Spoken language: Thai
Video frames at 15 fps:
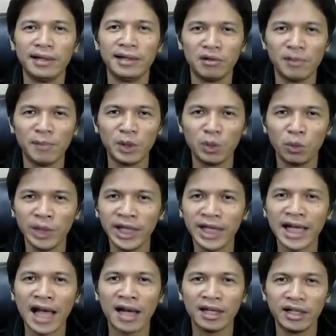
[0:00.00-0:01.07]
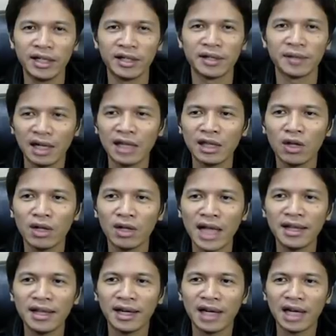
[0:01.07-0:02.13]
เราจะมาดูวิธีการกันเลย ขั้นตอนแรก
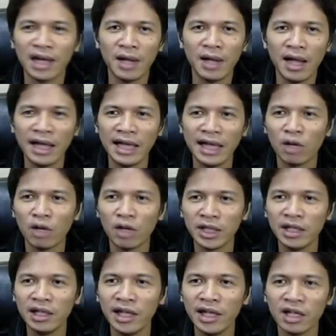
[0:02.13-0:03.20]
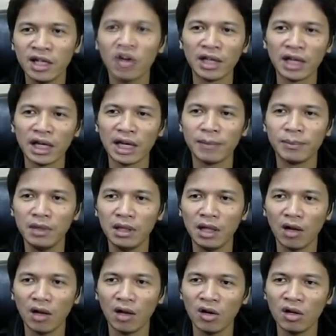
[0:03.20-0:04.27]
นะครับ ให้เราไปที่เลเยอร์ก่อนนะครับ
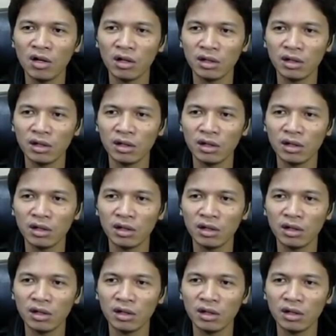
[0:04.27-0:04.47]
แล้วก็